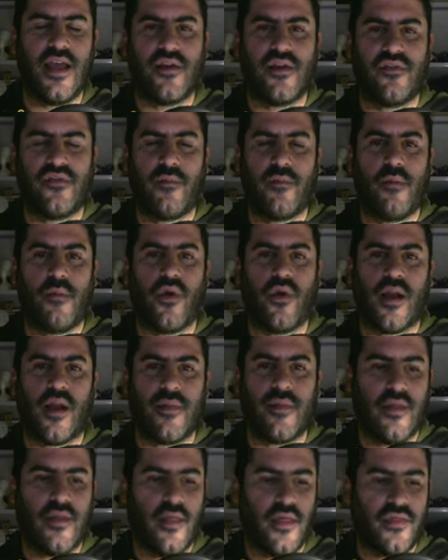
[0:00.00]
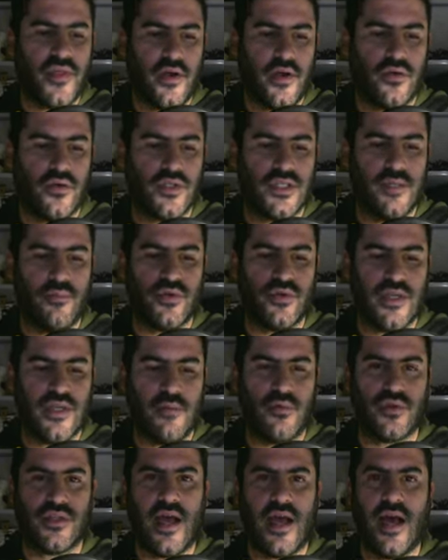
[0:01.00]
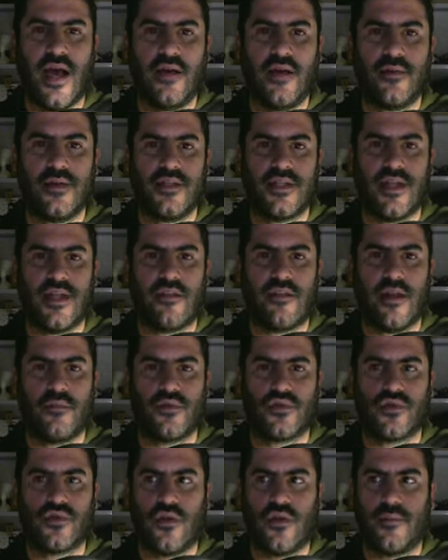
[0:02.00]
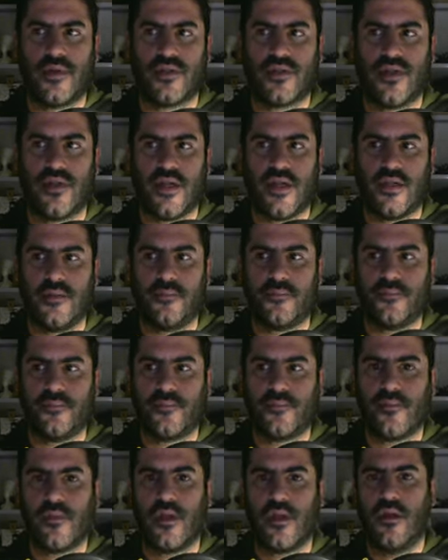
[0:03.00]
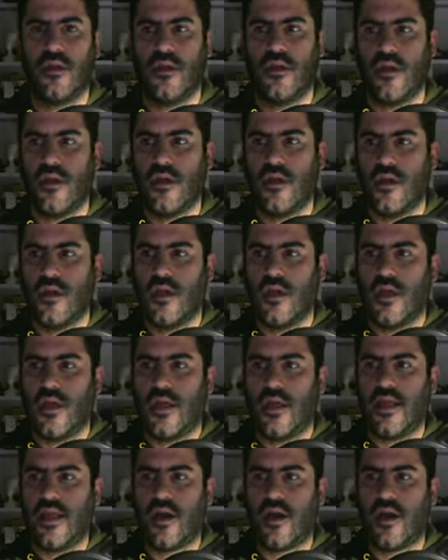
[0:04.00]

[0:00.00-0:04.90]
una forma muy rápida de hacerlo. Si pulsamos A y seleccionamos todo el personaje, y